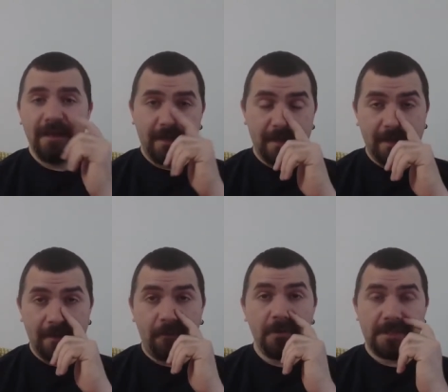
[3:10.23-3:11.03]

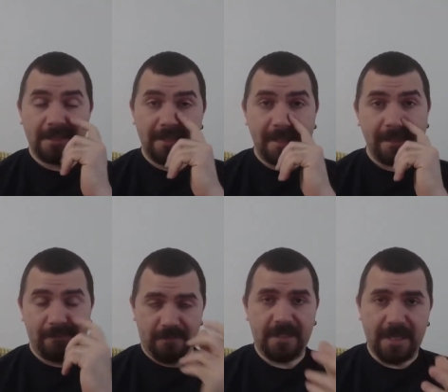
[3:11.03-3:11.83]
E, Oysa ki
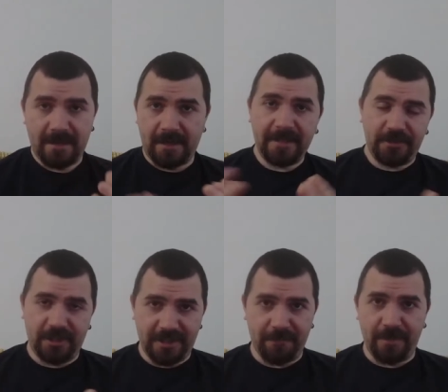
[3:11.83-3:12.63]
yine aynı
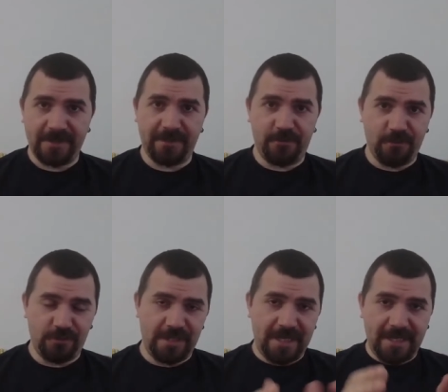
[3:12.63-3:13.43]
şeyden
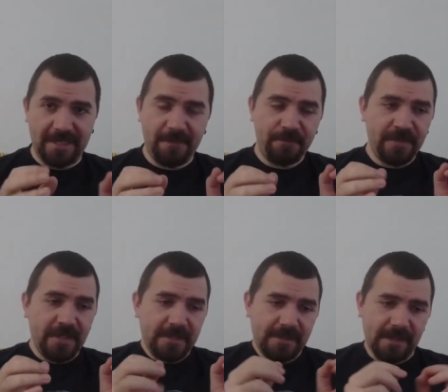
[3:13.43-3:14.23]
bahsediyoruz. Yani hani
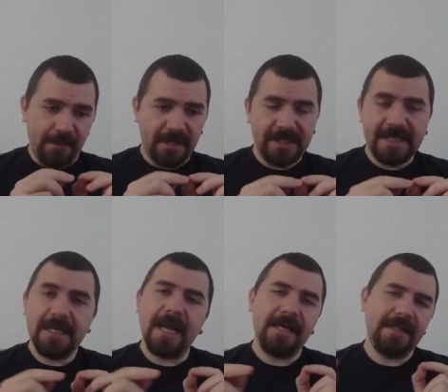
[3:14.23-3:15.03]
zaman
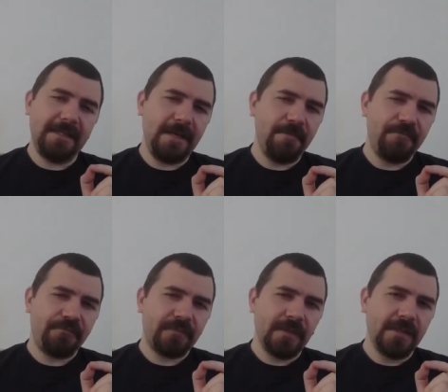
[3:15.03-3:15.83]
ilerledi
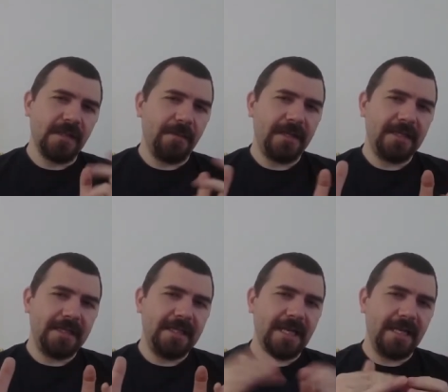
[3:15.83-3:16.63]
zaman
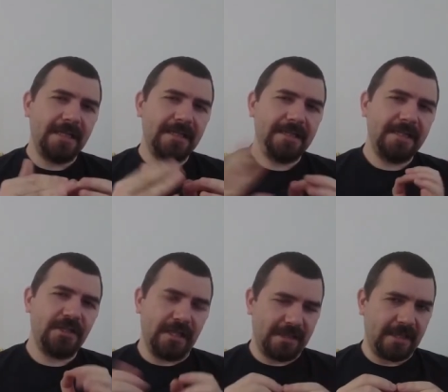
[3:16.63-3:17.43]
ilerlediği
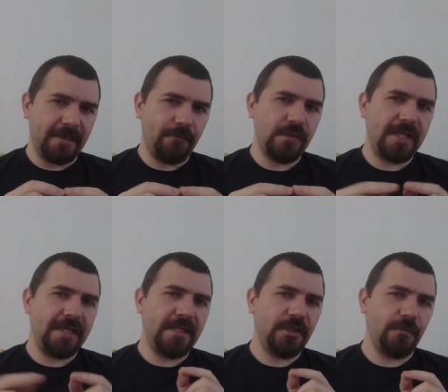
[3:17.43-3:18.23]
için ya zaten bu
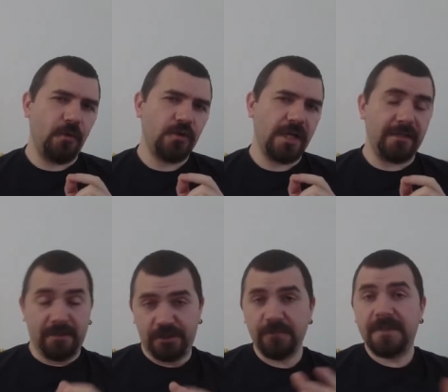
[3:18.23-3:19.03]
zenginleşme
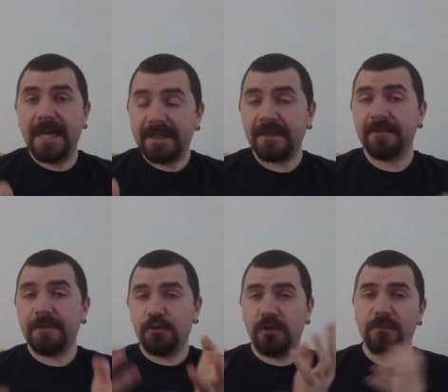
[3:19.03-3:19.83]
olacaktı. Şimdi diğer
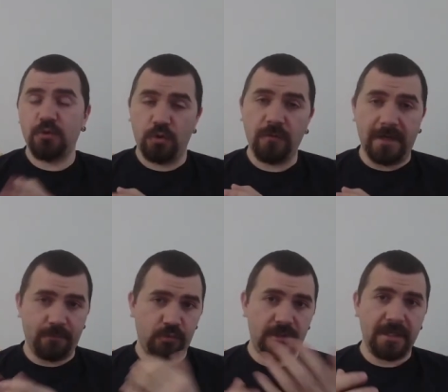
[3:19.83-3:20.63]
taraftan şöyle bir soru var.
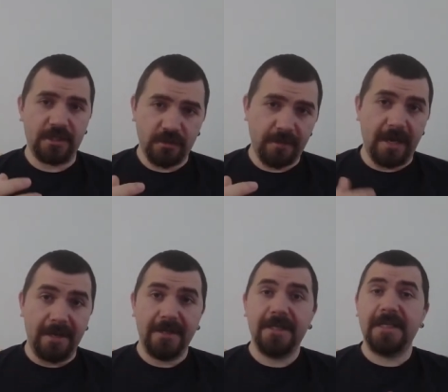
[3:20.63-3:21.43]
Putin acaba
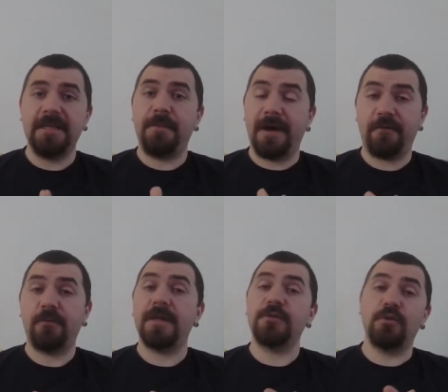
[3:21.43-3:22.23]
iyi
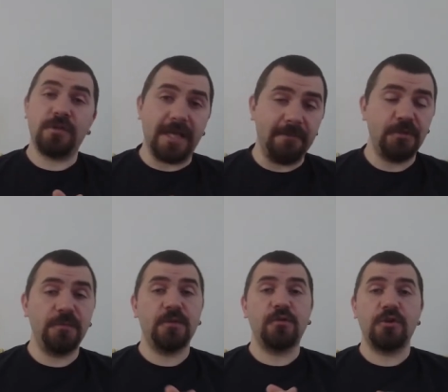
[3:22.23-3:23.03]
performans
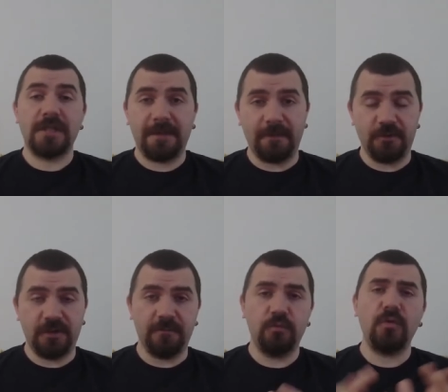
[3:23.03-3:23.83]
göstermiş midir,
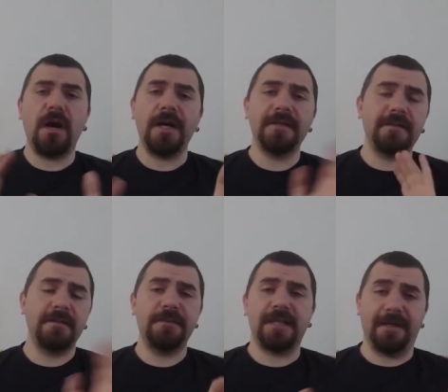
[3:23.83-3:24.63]
göstermemiştir? Bu
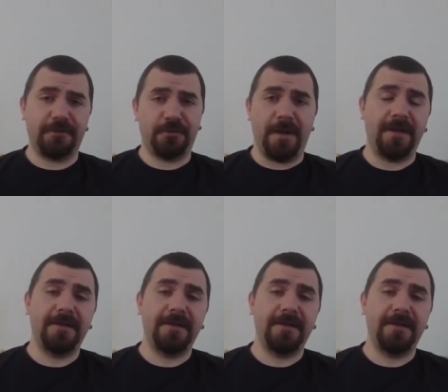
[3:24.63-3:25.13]
ayrıntılı bir tartışma.